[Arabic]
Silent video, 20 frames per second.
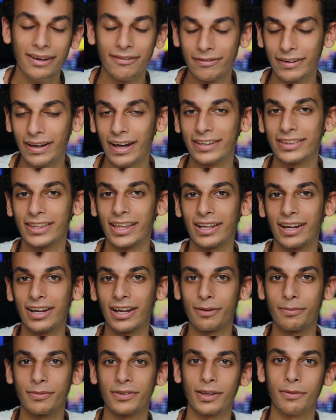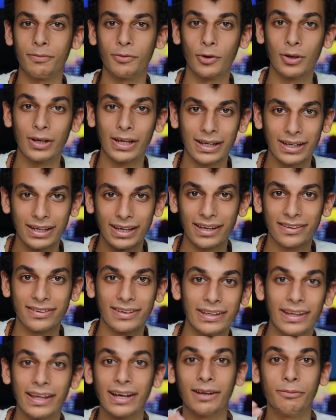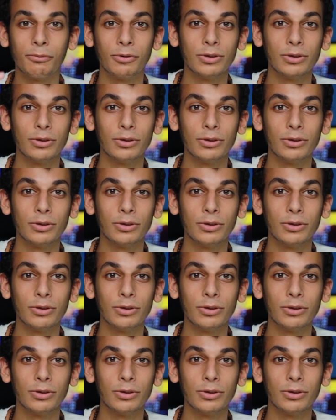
فهتطلع لك مثلا بتقول لك اغسل ايدك